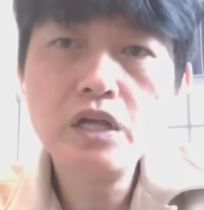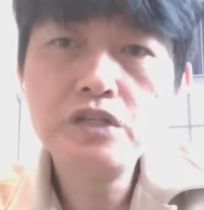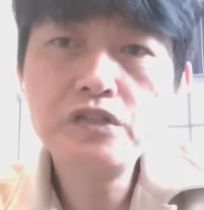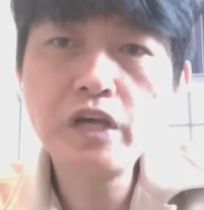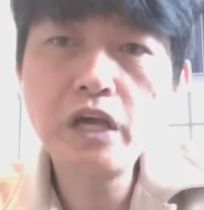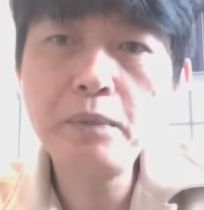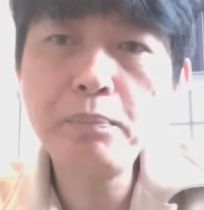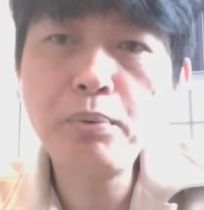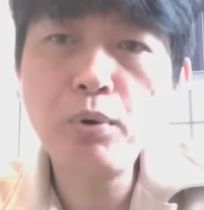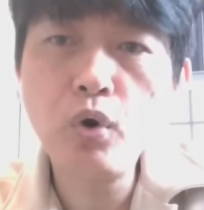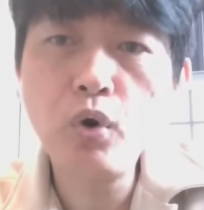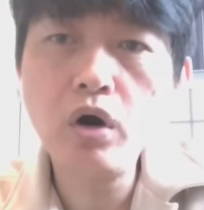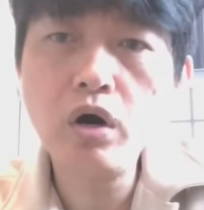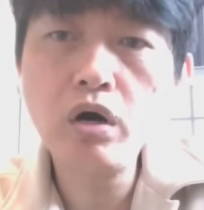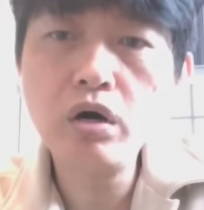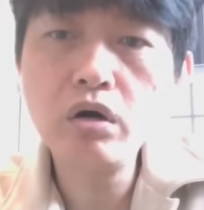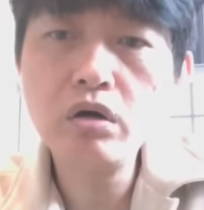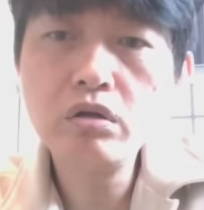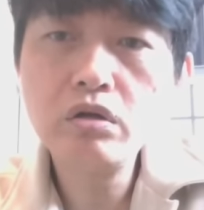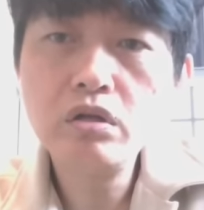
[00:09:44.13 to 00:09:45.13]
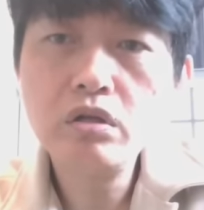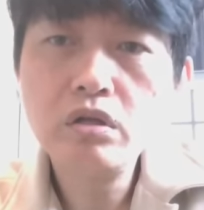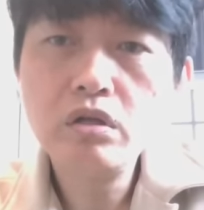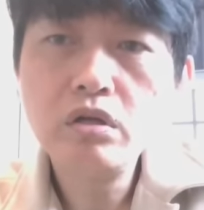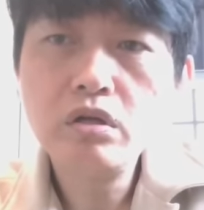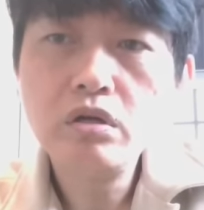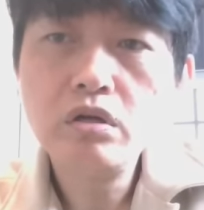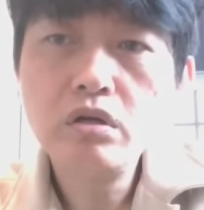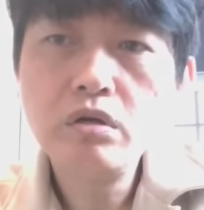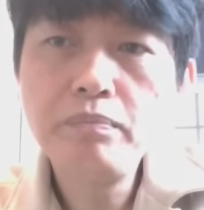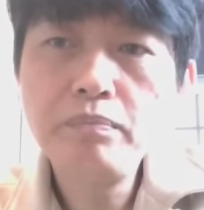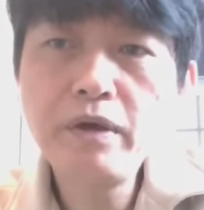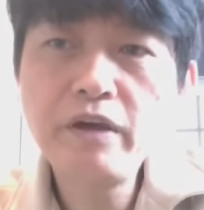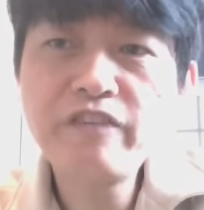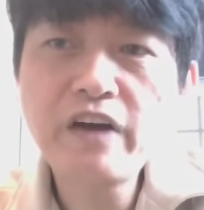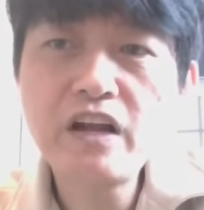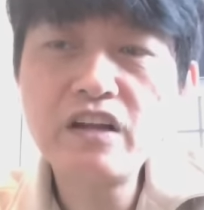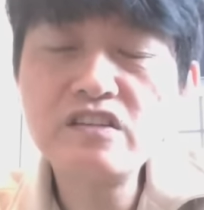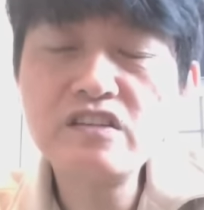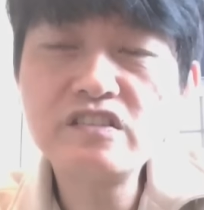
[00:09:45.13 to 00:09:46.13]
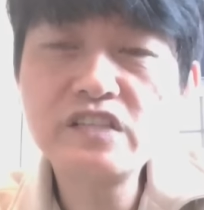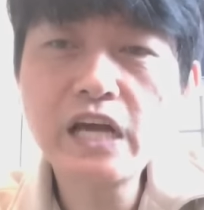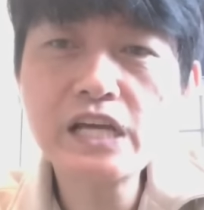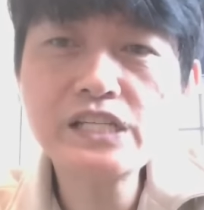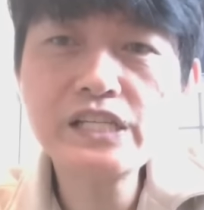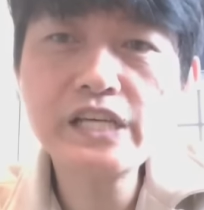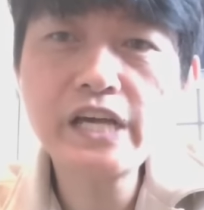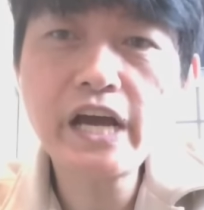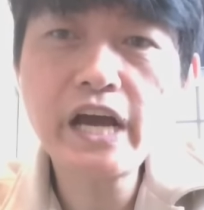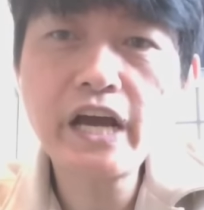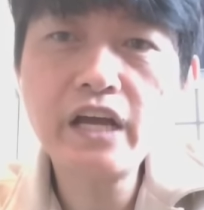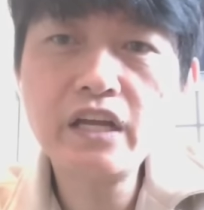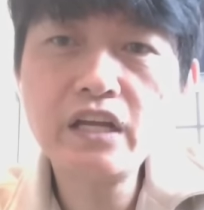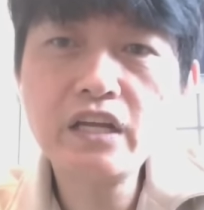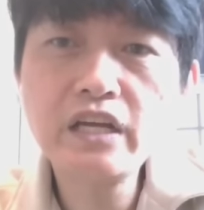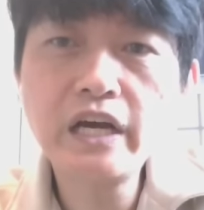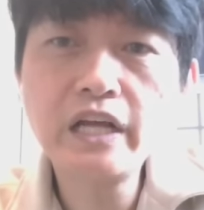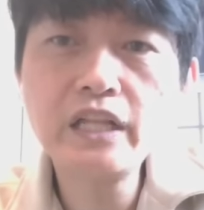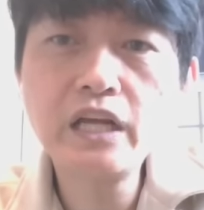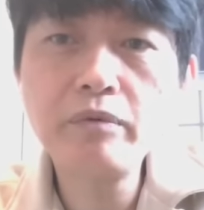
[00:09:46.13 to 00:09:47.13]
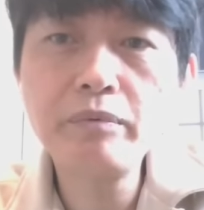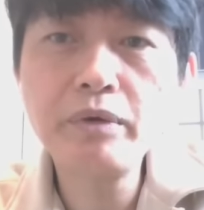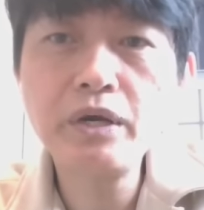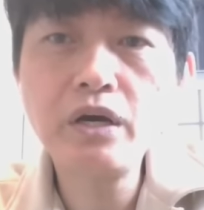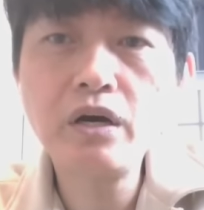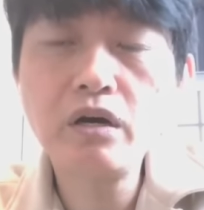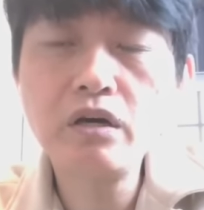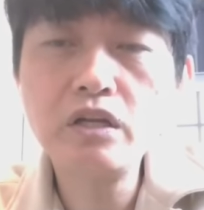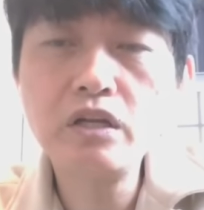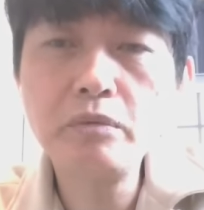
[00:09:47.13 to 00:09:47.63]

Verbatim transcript: 这一波被法人杀下来，看到没有？